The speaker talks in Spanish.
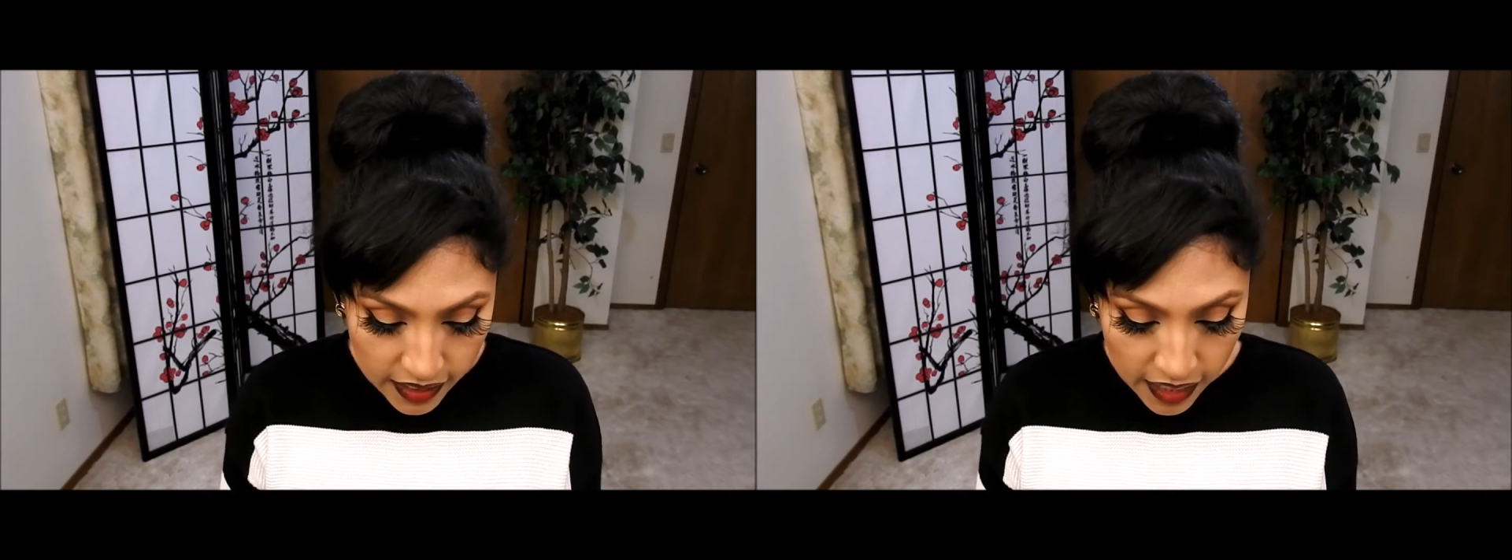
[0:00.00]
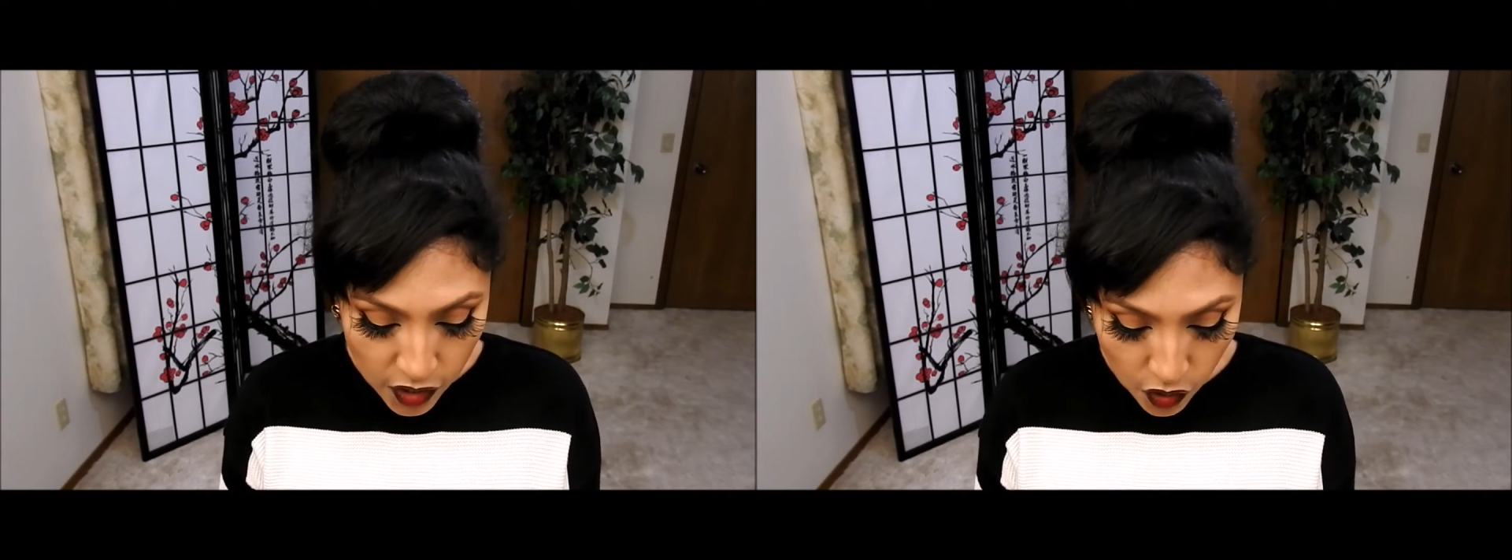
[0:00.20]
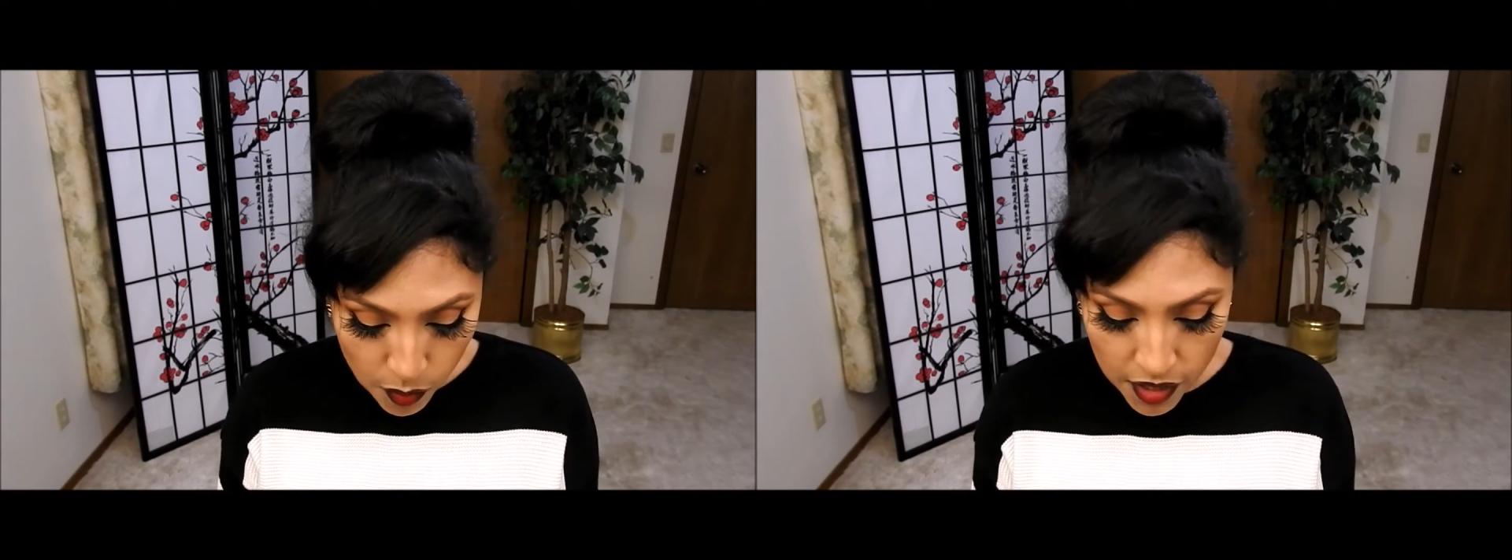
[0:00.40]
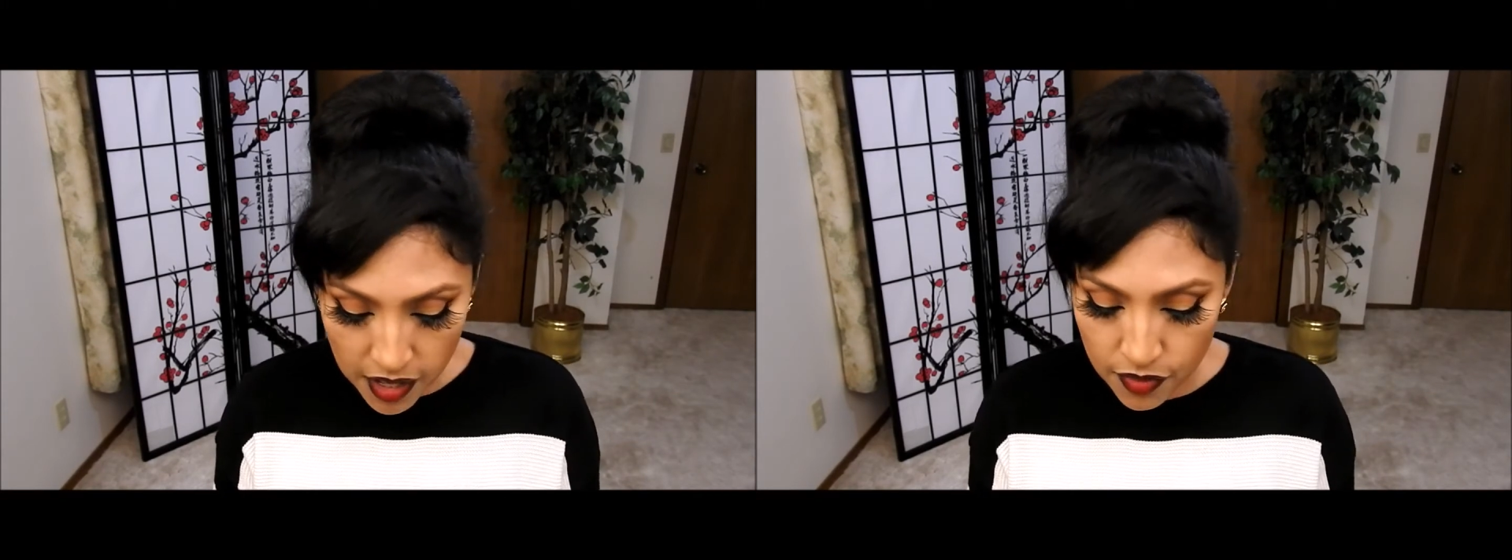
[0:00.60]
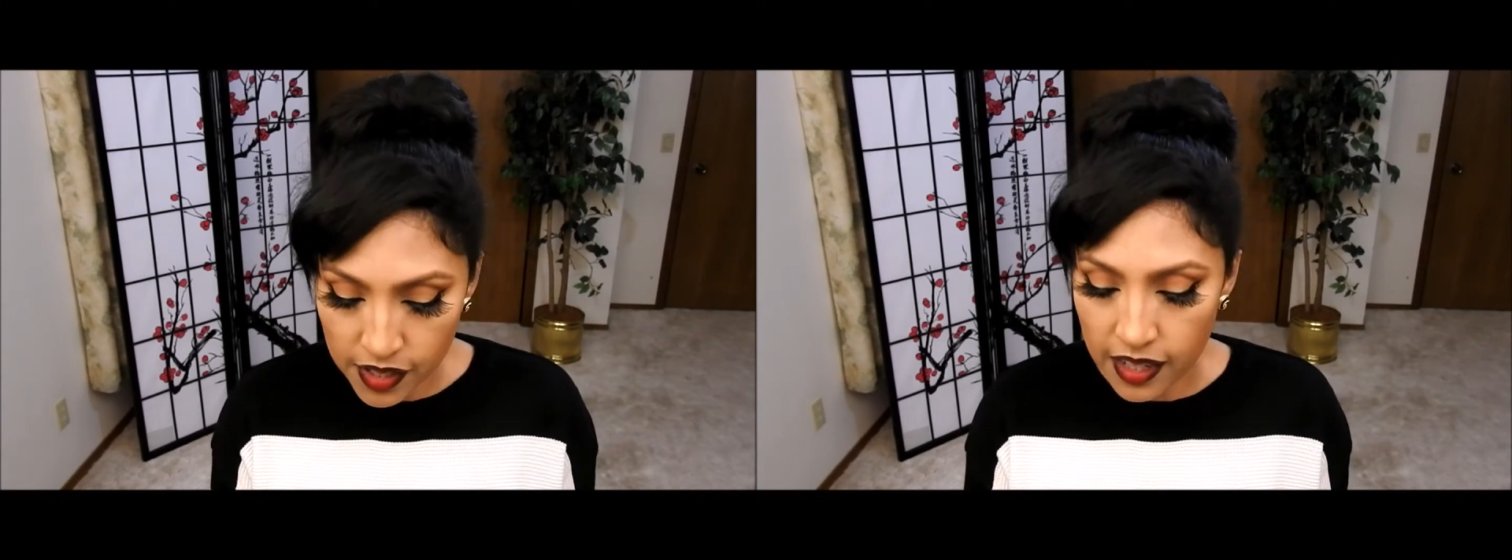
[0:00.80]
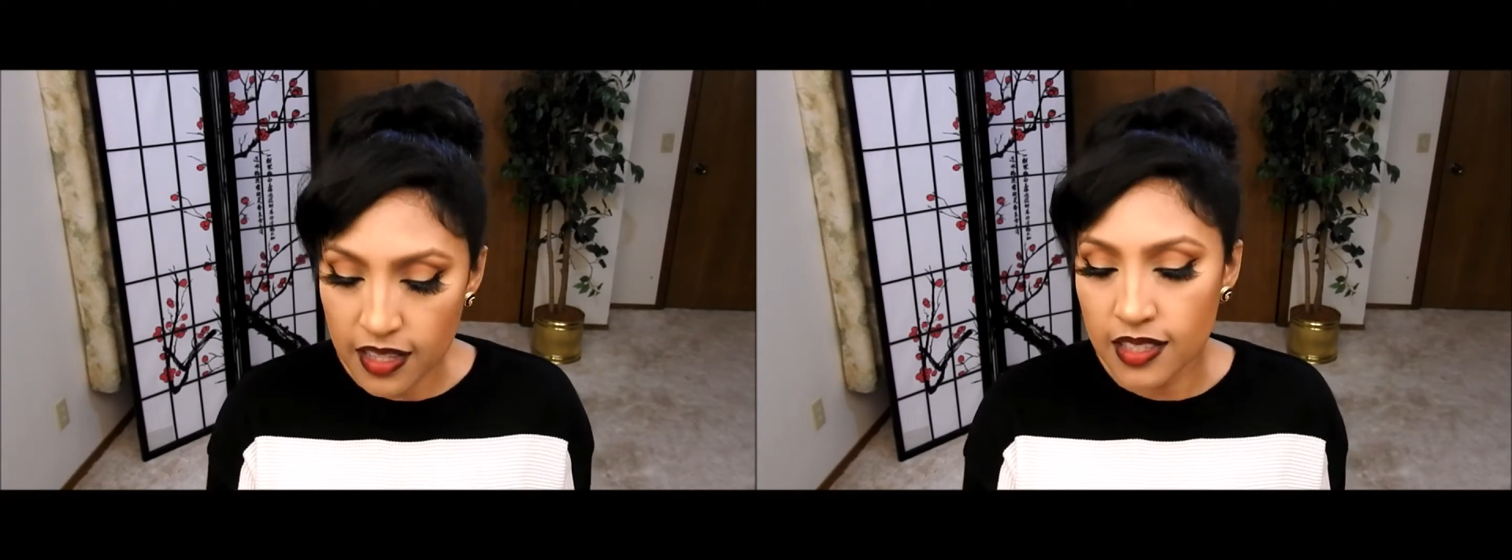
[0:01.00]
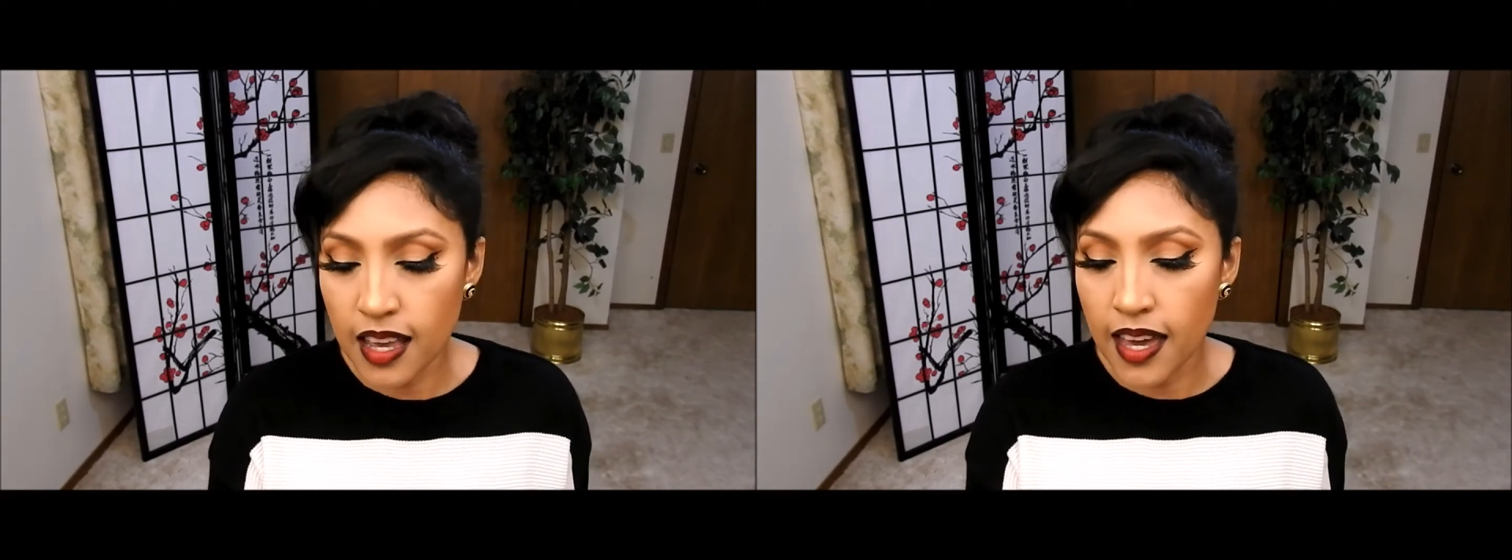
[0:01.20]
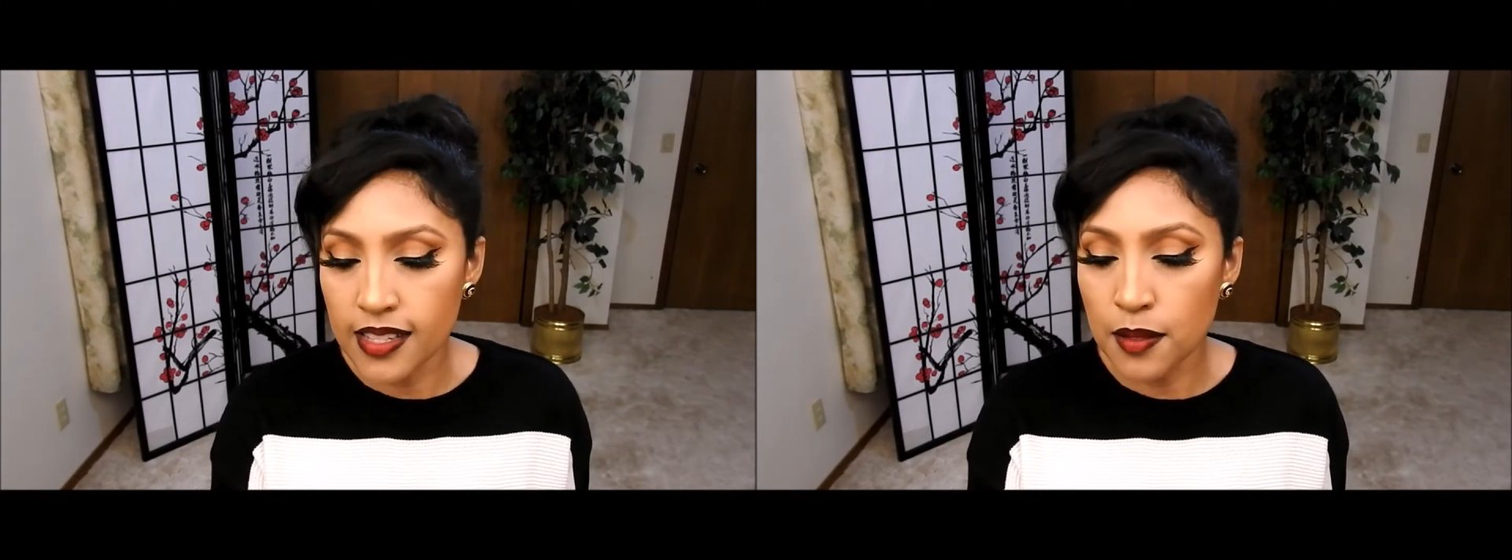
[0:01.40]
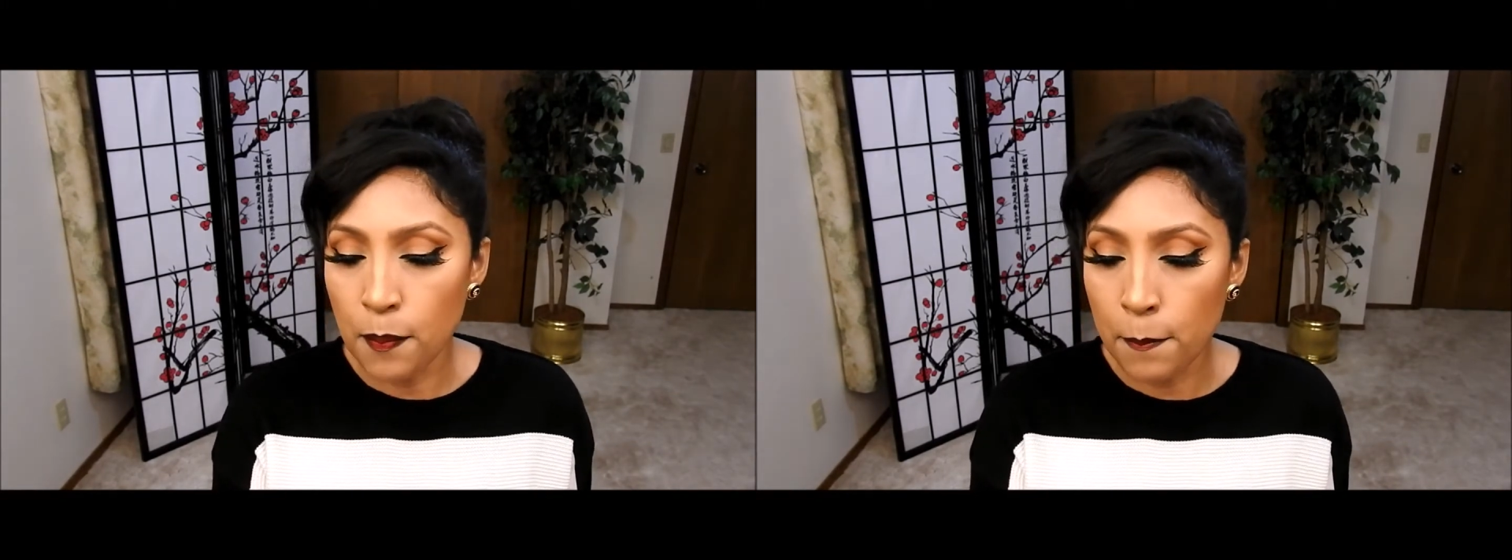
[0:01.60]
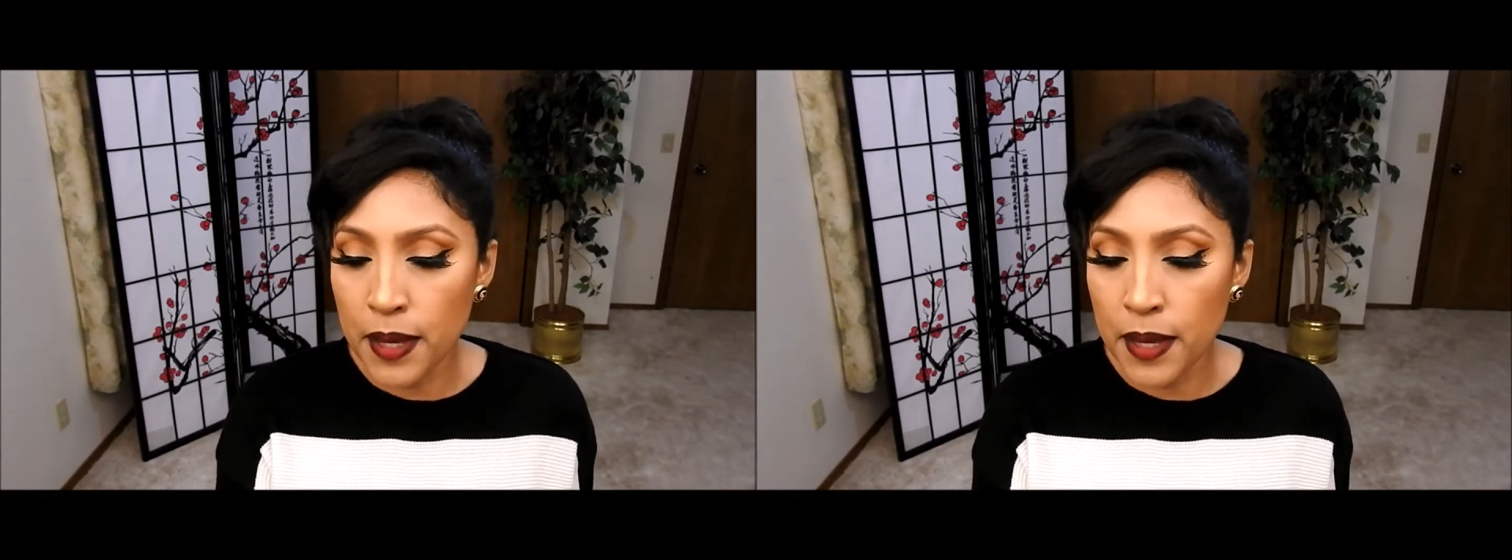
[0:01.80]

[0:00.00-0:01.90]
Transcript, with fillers: y el nombre de la fragancia es